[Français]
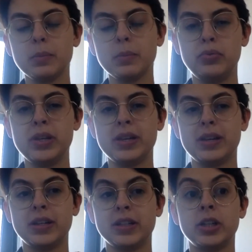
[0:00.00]
Puis
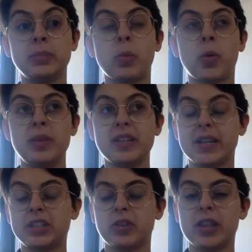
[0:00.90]
euh, mon premier
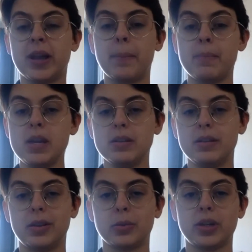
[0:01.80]
stage va être en mai,
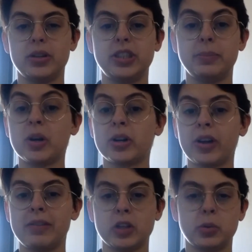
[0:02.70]
donc euh, je n'ai pas encore
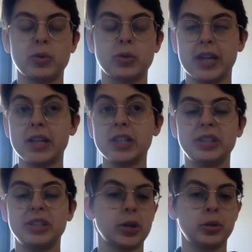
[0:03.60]
effectué un stage,
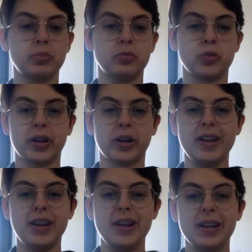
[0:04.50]
mais j'ai hâte de pouvoir
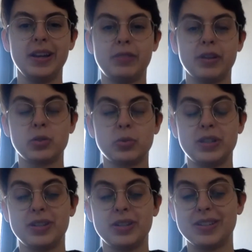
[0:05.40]
euh, effectuer,
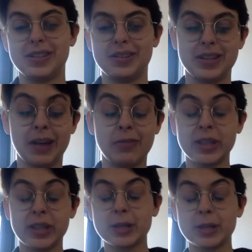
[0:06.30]

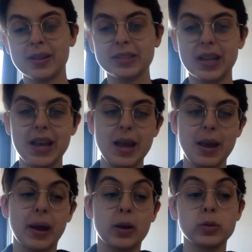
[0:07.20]
avoir cette expérience.
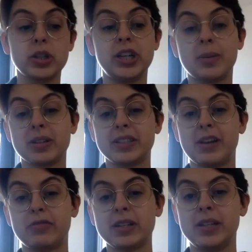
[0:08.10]
Par contre, ce que j'ai commencé
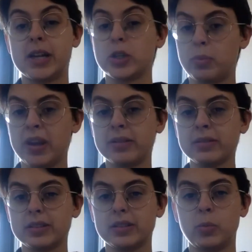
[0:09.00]
à faire, c'est de la
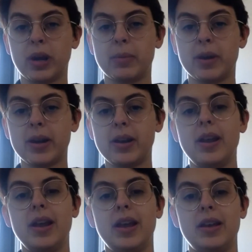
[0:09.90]
suppléance au primaire.
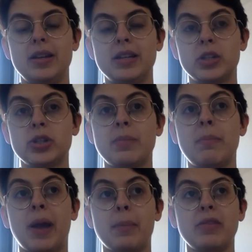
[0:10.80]
Et ça, ça
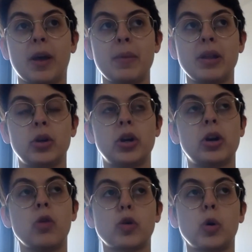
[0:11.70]
me permet vraiment de
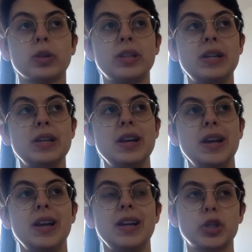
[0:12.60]
confronter
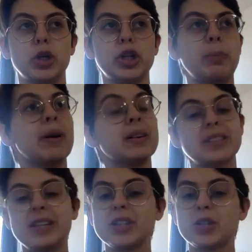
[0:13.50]
ce que je
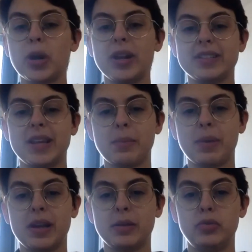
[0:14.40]
pensais sur
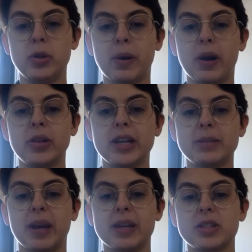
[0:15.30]
l'enseignement, puis de prendre de
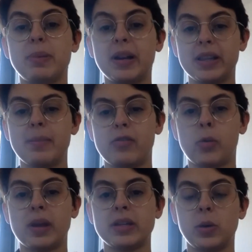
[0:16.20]
l'expérience pendant ma
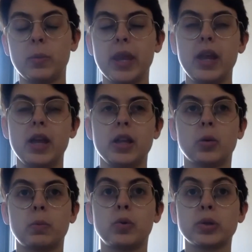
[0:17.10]
formation.
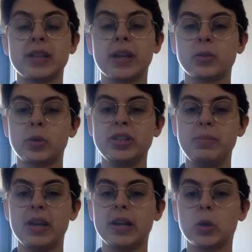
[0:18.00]
Donc, pour cette raison-là, c'est
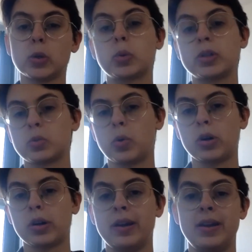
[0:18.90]
bien que les cours soient le
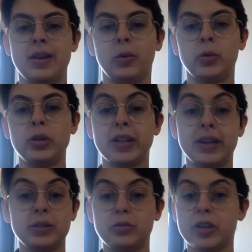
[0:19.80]
soir. on a le
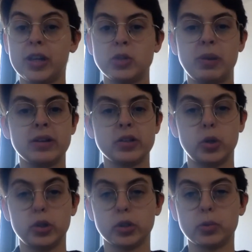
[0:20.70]
temps de faire la suppléance
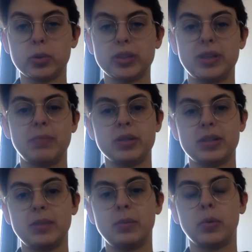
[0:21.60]
le jour, c'est
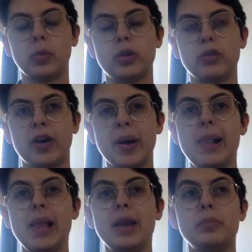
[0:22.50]
possible pour nous de le faire.
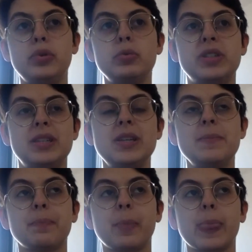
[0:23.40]
Puis
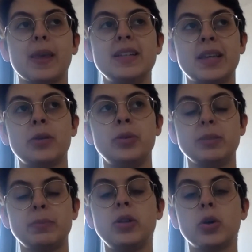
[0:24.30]
aussi, inscrire un
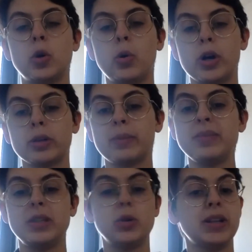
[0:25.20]
esprit de cohorte, même
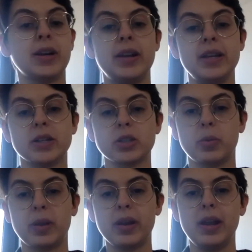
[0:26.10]
si tout est en ligne en ce
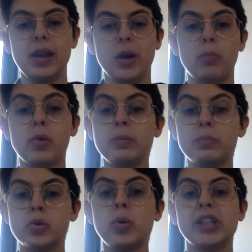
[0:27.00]
moment, on peut
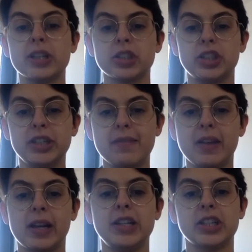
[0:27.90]
beaucoup échanger
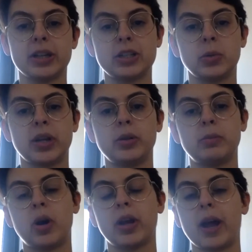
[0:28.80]
avec les gens qui sont dans
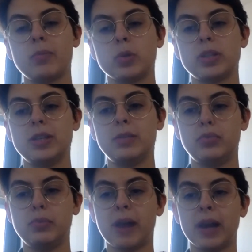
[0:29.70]
notre programme aussi,
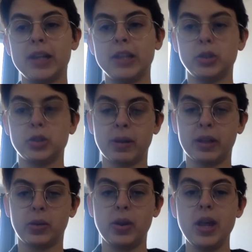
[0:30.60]
puis parler justement
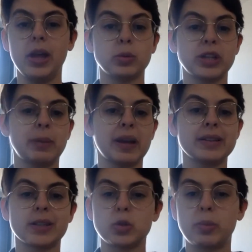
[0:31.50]
de nos
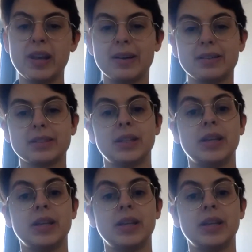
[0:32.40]
expériences en suppléance.